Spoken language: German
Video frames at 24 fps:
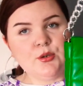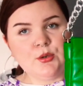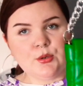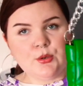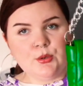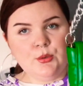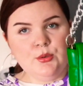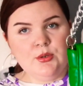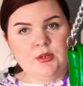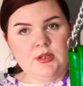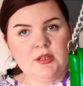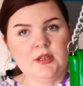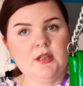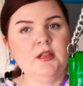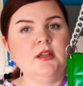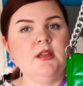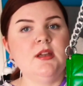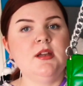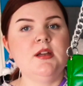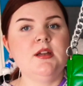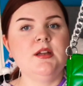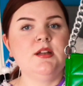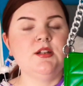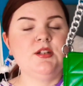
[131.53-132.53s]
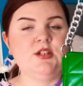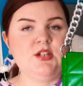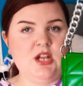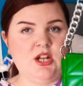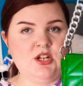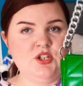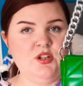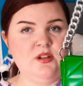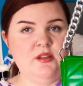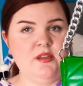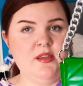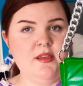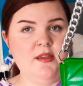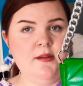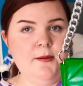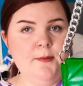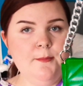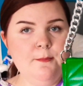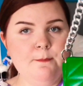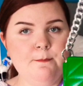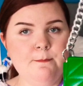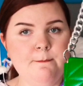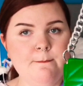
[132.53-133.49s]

grüne Tasche hier.